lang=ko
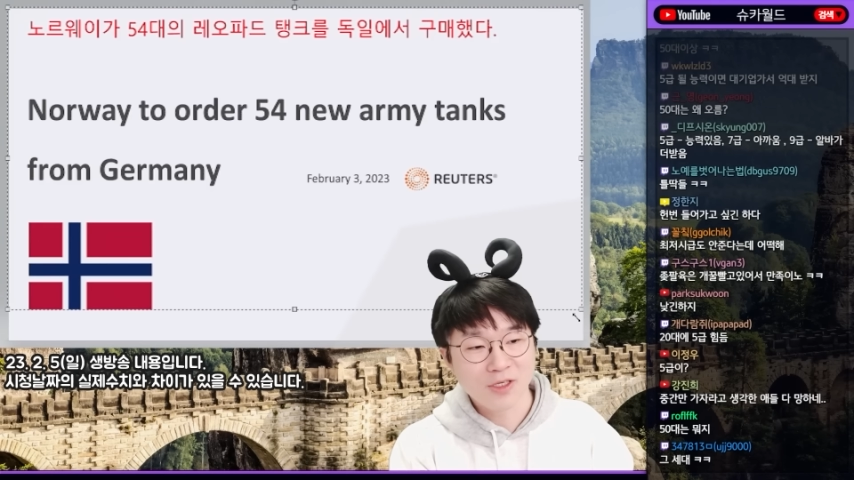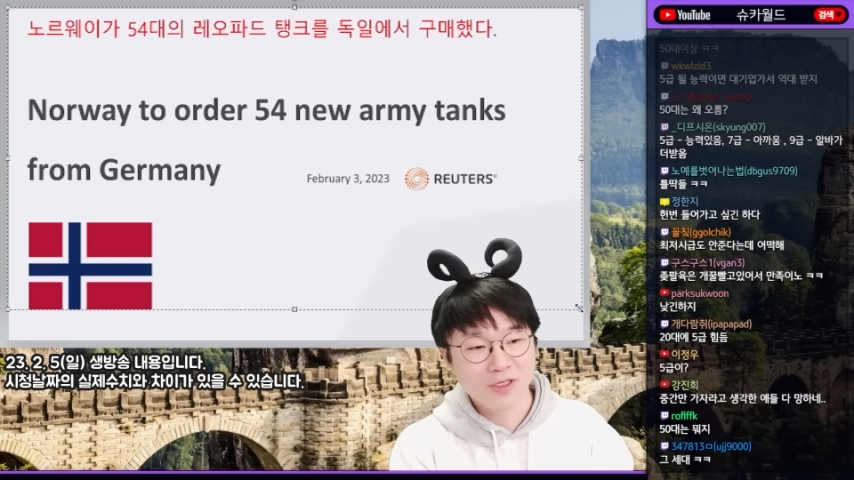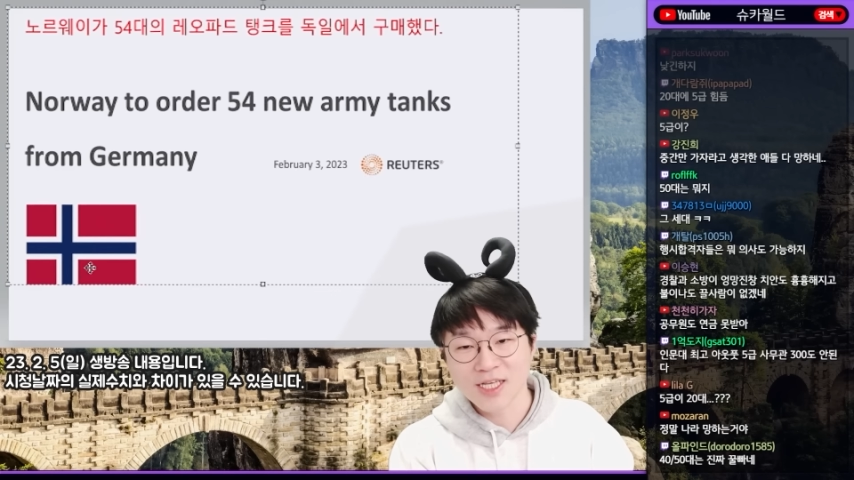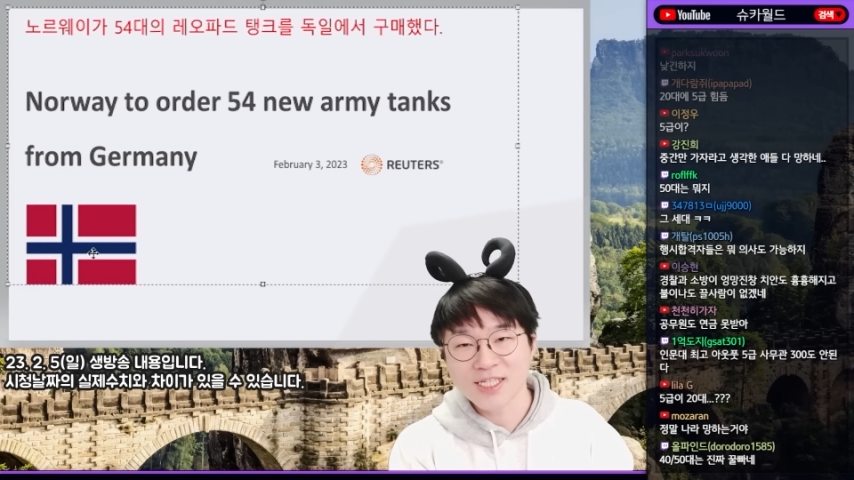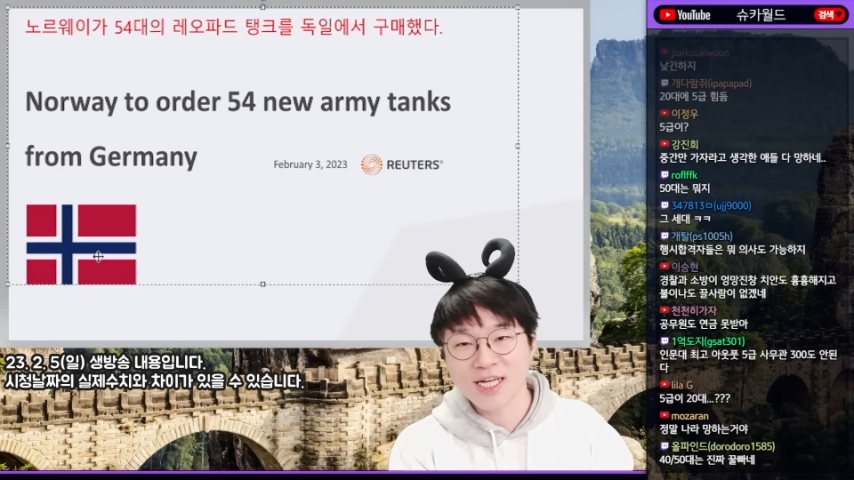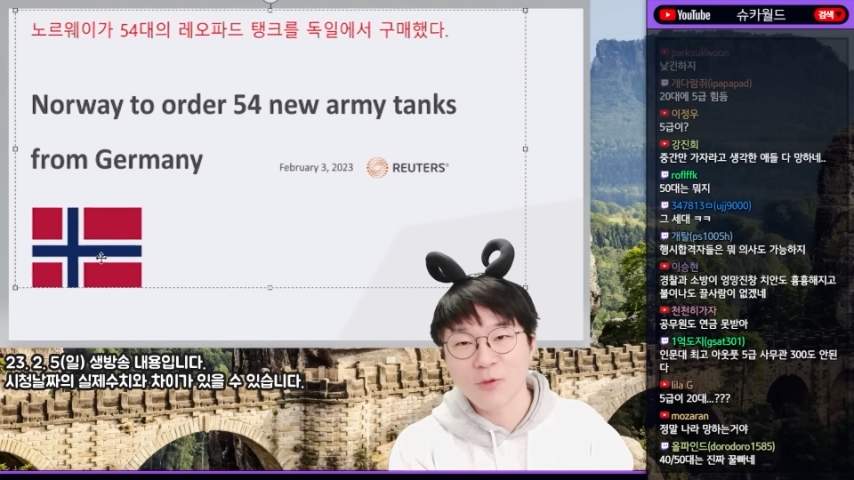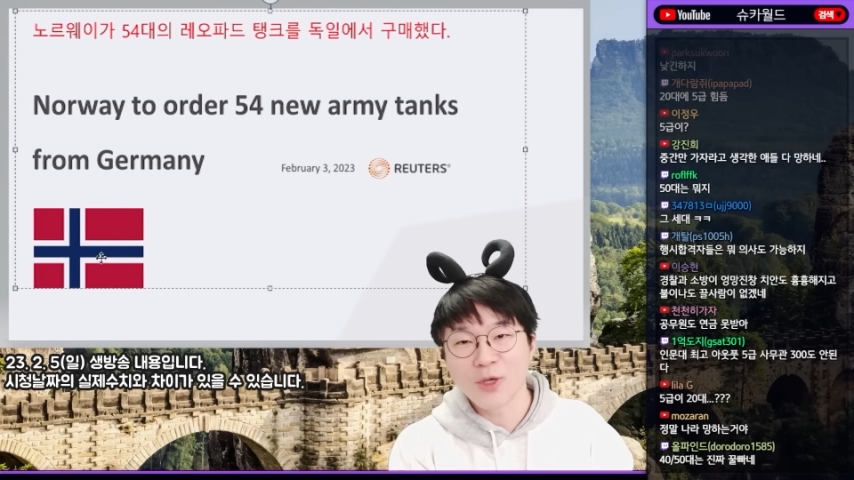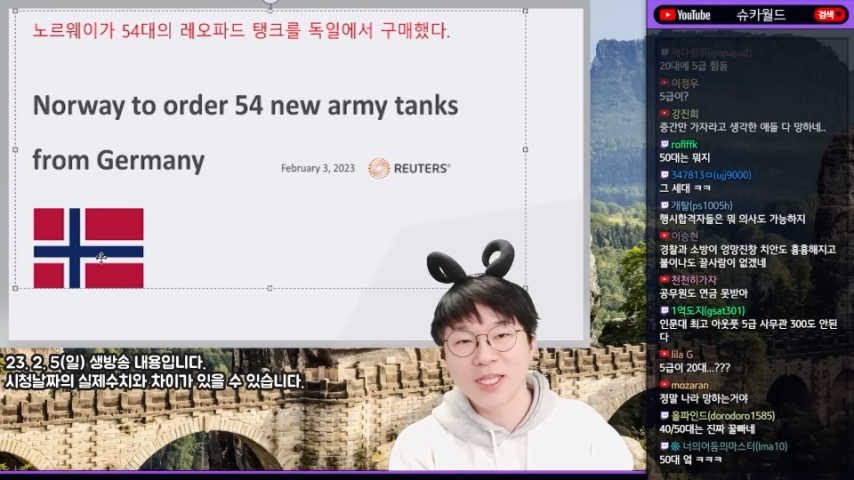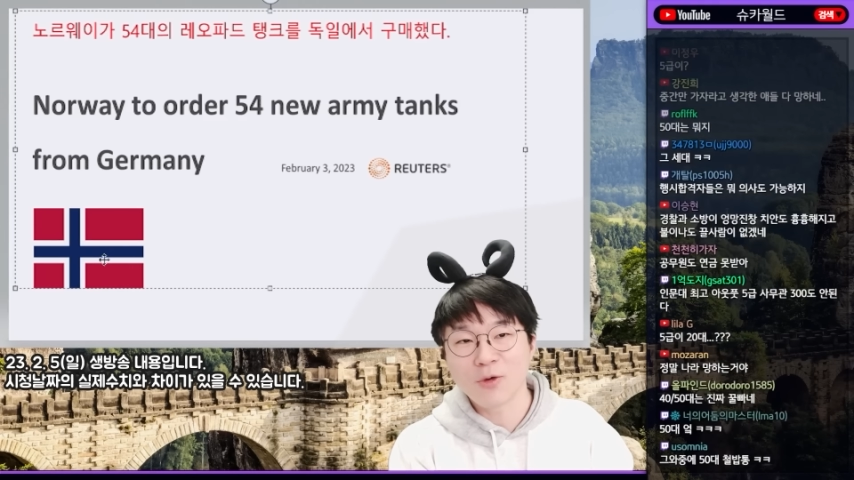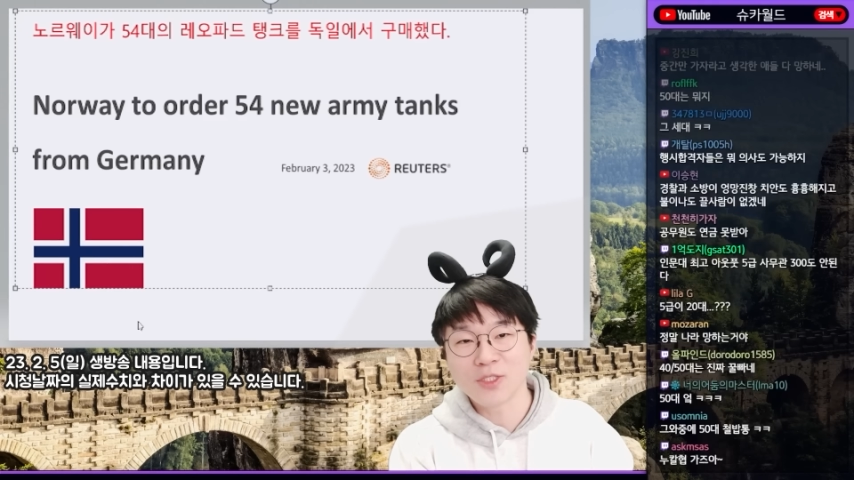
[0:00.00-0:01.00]

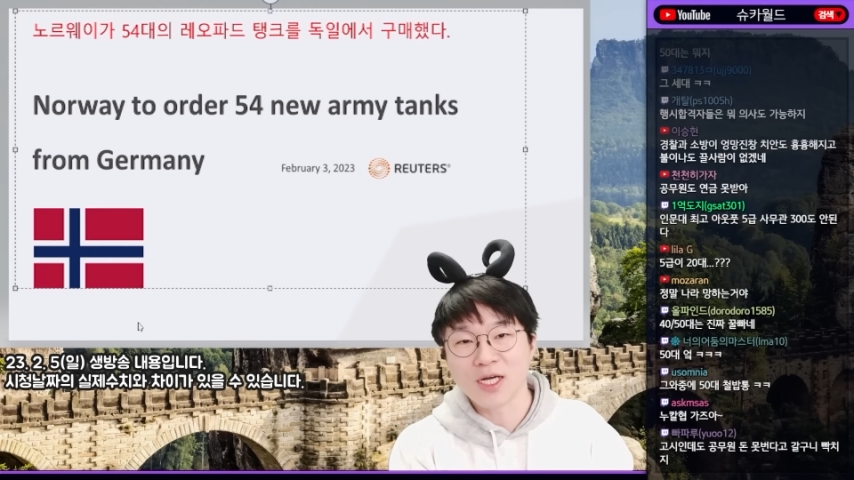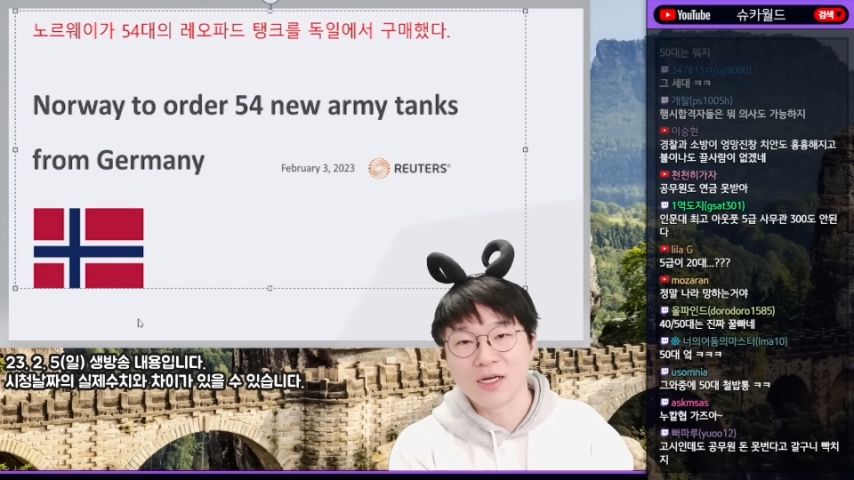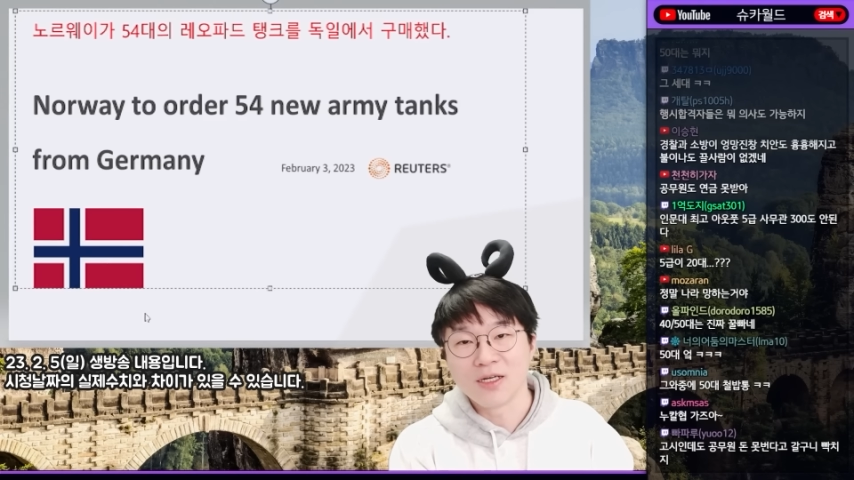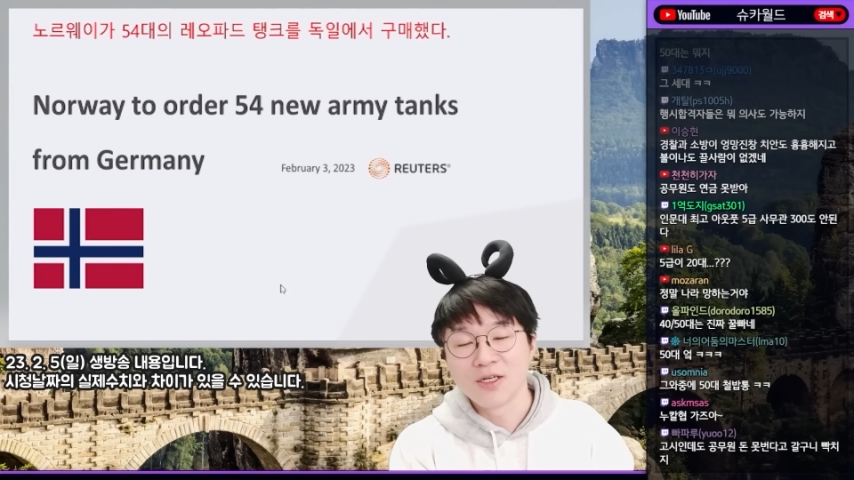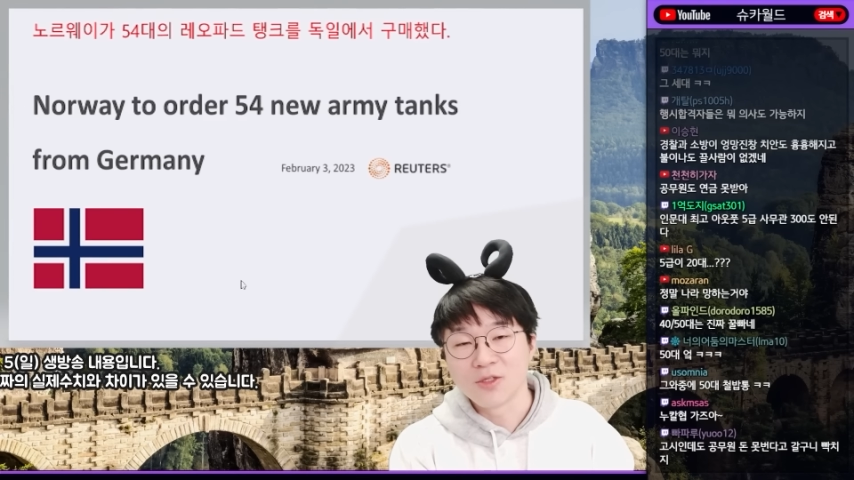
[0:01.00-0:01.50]
탱크기가왜 나오냐?